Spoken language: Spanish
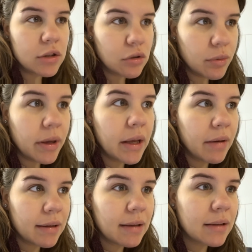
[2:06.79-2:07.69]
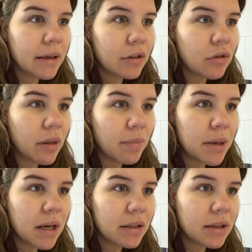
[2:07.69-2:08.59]
estuve bastante rato
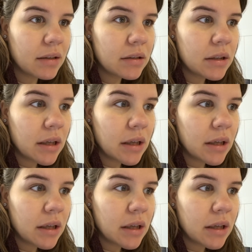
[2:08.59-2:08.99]
despierta